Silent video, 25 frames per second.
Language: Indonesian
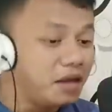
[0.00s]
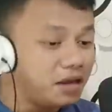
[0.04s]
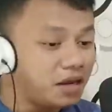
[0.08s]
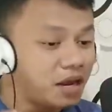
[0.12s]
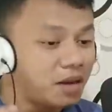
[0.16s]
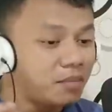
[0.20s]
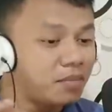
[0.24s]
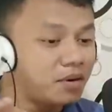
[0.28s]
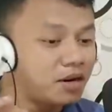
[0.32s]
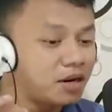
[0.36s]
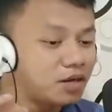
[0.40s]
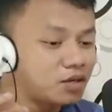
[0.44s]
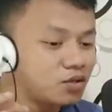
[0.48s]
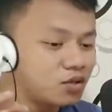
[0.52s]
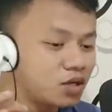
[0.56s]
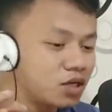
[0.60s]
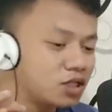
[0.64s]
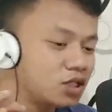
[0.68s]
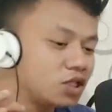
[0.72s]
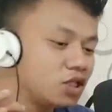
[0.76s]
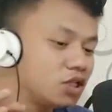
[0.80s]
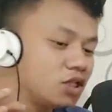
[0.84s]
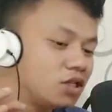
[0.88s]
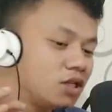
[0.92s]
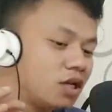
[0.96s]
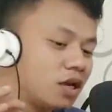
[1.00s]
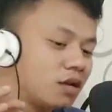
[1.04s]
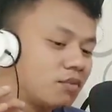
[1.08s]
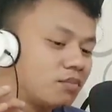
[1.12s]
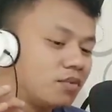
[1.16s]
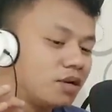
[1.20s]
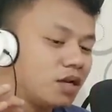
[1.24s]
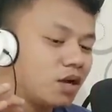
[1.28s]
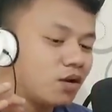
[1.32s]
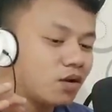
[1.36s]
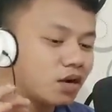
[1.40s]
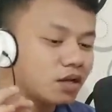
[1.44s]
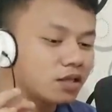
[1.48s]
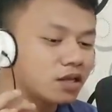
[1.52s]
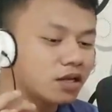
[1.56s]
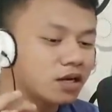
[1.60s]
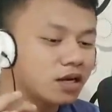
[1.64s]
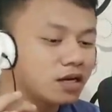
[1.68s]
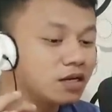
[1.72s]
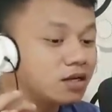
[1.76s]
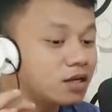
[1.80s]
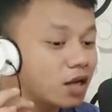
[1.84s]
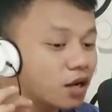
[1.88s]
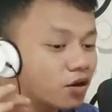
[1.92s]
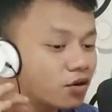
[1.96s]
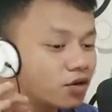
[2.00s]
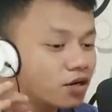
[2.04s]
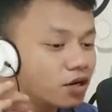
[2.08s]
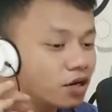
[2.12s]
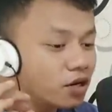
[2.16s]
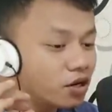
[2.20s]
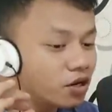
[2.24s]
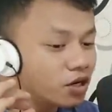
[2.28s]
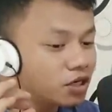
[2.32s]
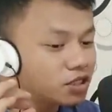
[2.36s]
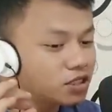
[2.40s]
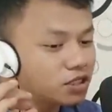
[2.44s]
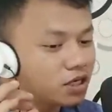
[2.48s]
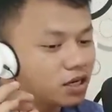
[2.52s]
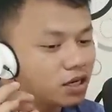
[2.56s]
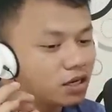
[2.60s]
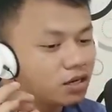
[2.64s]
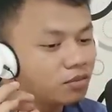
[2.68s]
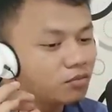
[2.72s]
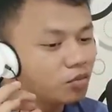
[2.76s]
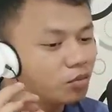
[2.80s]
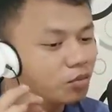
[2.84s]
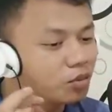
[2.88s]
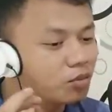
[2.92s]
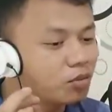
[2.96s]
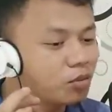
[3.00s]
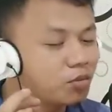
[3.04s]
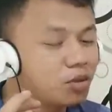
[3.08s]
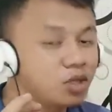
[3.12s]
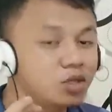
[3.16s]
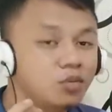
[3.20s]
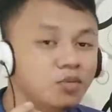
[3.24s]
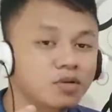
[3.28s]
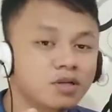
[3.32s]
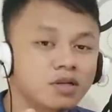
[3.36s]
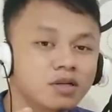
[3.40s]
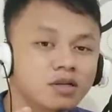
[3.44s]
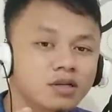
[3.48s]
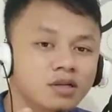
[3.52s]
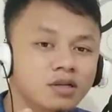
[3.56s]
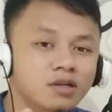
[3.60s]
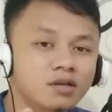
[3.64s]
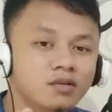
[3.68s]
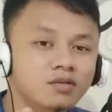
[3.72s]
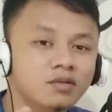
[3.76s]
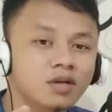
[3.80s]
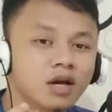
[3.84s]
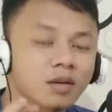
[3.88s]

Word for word: ya benar juga sih yang beliau katakan kalau di Indonesia mobil-mobil seperti ini